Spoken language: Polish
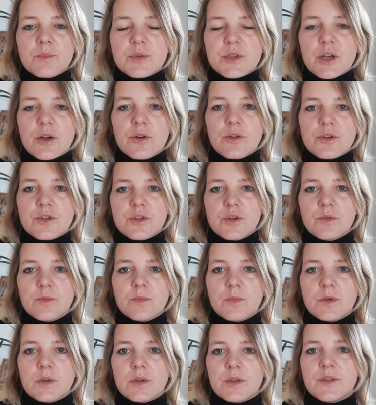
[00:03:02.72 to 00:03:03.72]

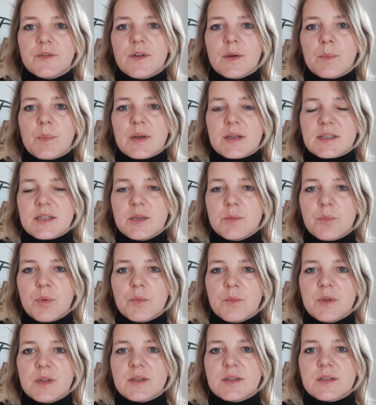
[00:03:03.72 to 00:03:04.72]
przechodzą e, dwa paski
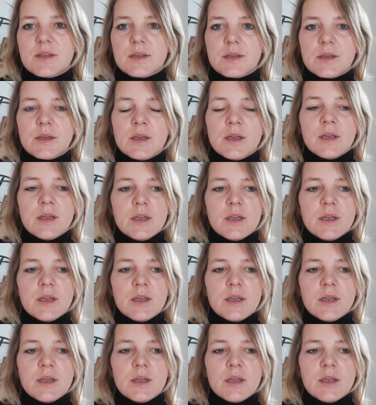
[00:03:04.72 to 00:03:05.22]
pomiędzy